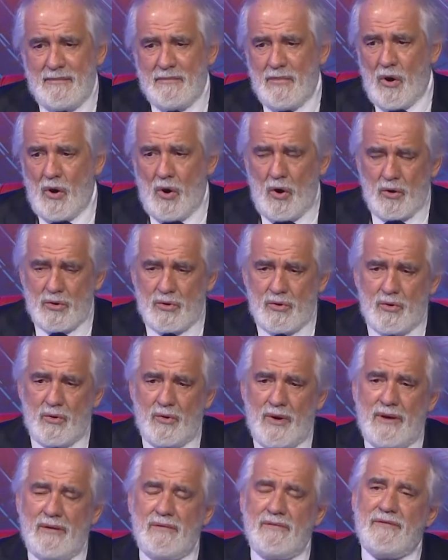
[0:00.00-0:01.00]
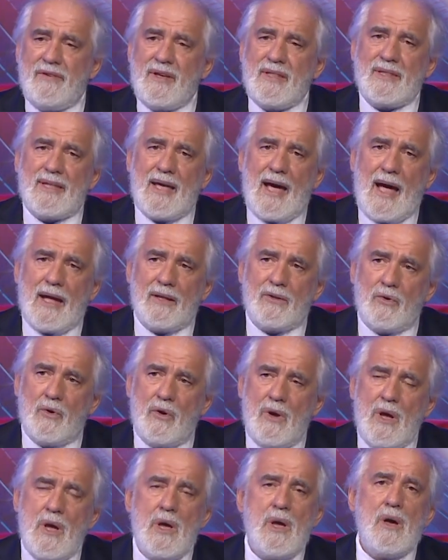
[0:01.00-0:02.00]
morto e infettato,
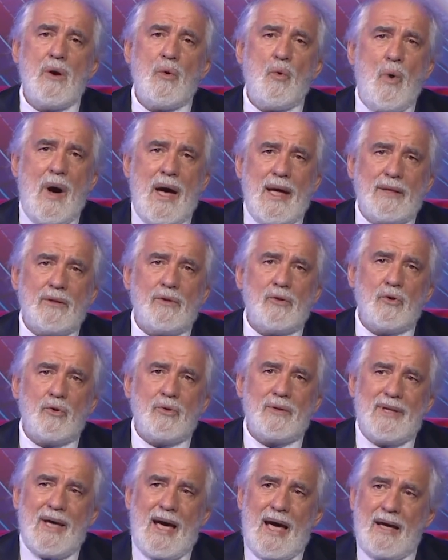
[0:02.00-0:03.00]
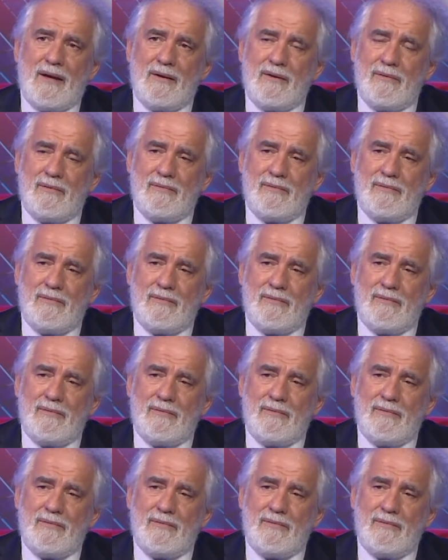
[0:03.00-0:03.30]
quanto da